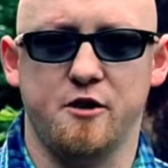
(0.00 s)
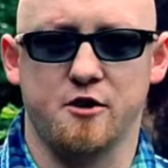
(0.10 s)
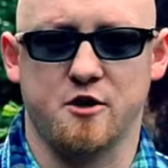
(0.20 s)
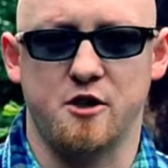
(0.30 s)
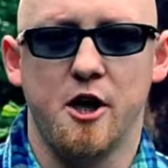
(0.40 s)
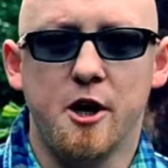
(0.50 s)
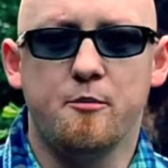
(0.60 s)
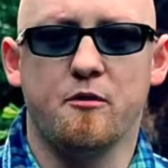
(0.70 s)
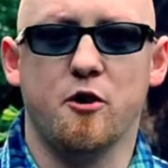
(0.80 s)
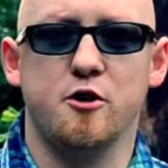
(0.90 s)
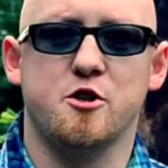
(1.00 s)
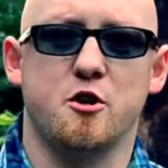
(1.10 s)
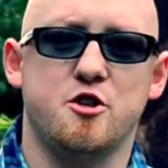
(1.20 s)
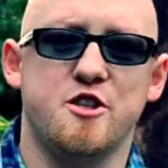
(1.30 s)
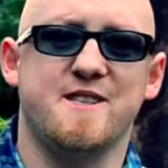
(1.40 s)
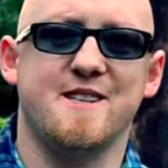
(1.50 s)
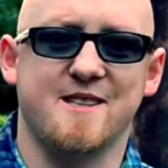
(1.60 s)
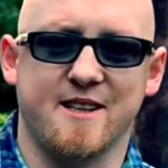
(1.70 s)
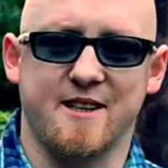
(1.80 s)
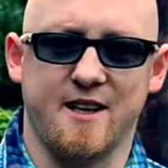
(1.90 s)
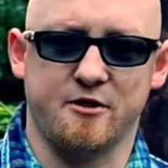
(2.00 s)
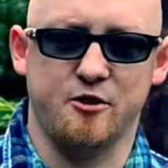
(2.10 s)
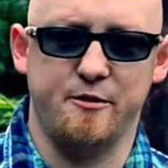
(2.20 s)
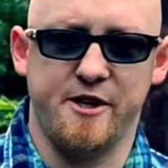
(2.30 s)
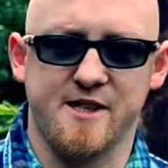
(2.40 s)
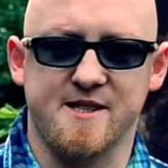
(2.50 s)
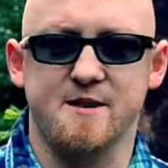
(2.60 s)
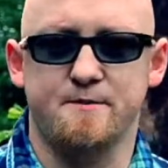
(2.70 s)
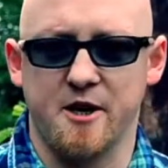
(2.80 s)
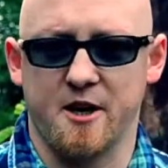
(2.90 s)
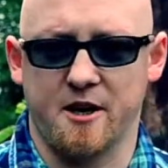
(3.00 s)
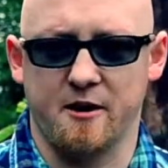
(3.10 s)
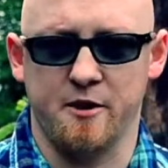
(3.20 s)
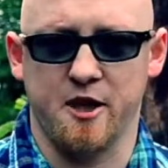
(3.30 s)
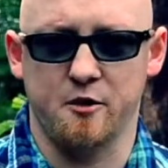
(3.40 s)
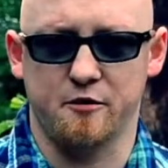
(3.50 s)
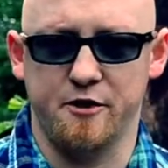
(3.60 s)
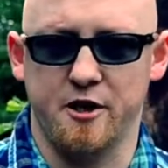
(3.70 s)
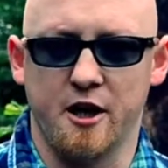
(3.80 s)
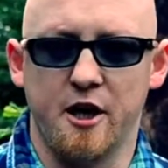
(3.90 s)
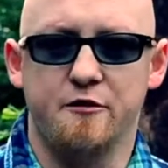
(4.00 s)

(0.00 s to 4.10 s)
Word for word: wioski. Powoli schodzi z desek teatru imienia Cypriana Kamila Norwida.